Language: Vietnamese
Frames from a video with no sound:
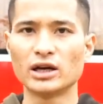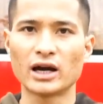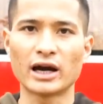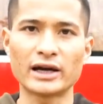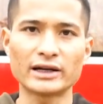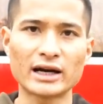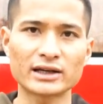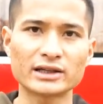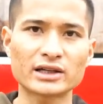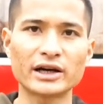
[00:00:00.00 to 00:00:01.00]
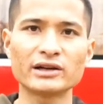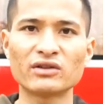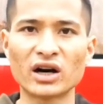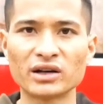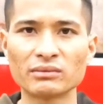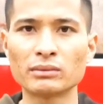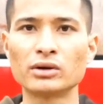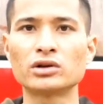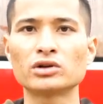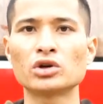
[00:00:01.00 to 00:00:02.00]
Hãy đăng ký kênh và ấn vào biểu
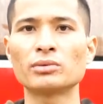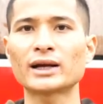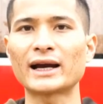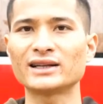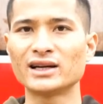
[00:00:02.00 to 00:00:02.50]
tượng chuông bên cạnh